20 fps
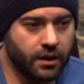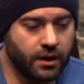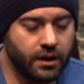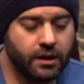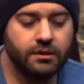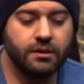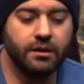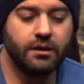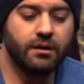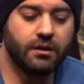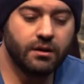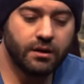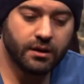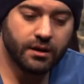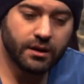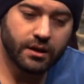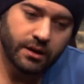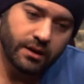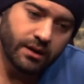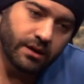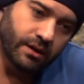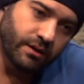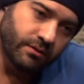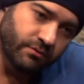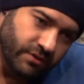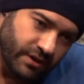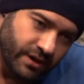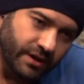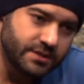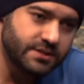اختار آه،
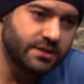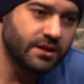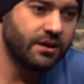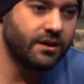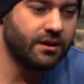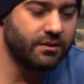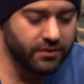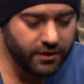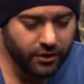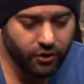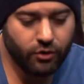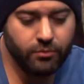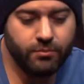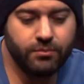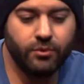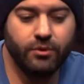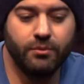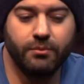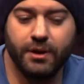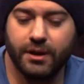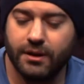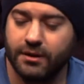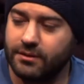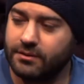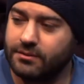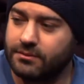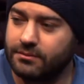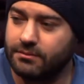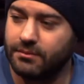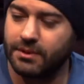فيلا صغيره فيها الحب والمال
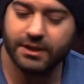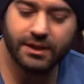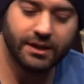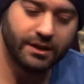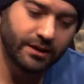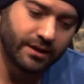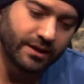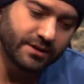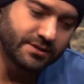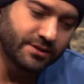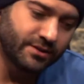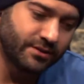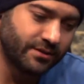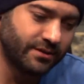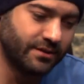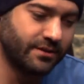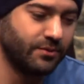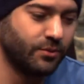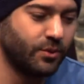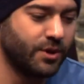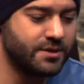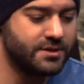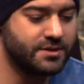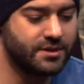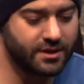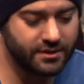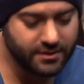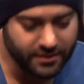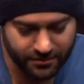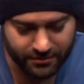بدل القصر
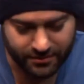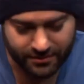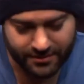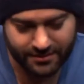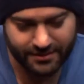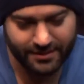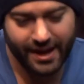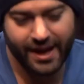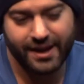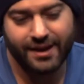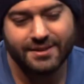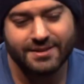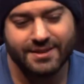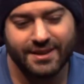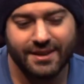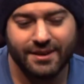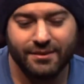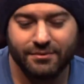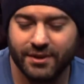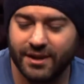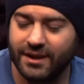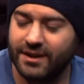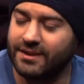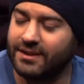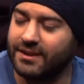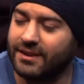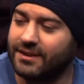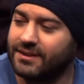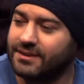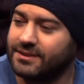وقصر اختار حاجه صغيره فيها
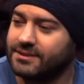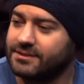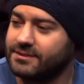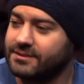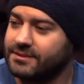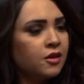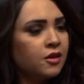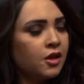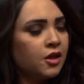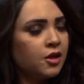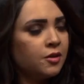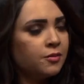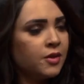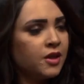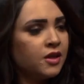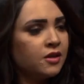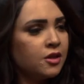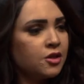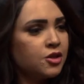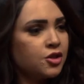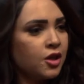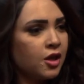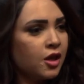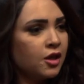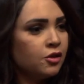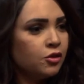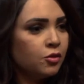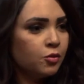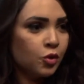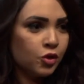الاثنين فيلا طيب انت
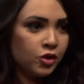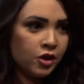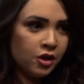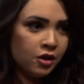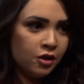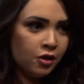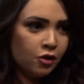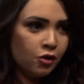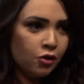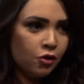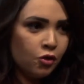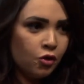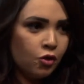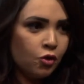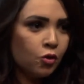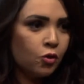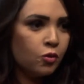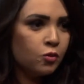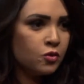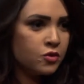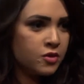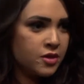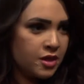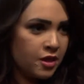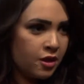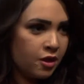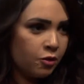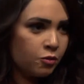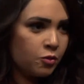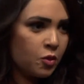اشتغلت موديل
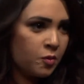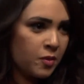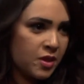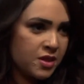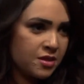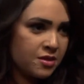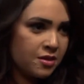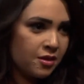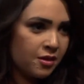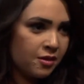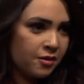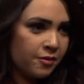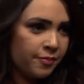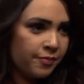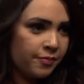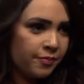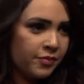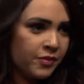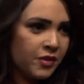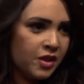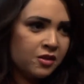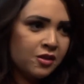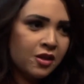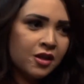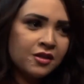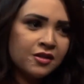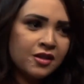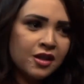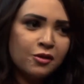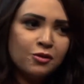ومذيع وممثل يا
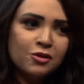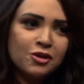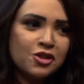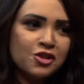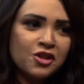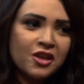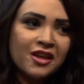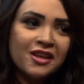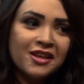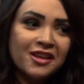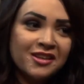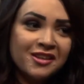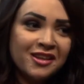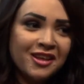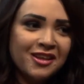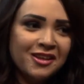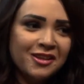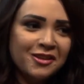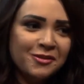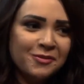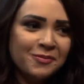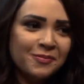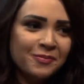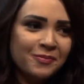ترى انت ناوي تشتغل ايه تاني؟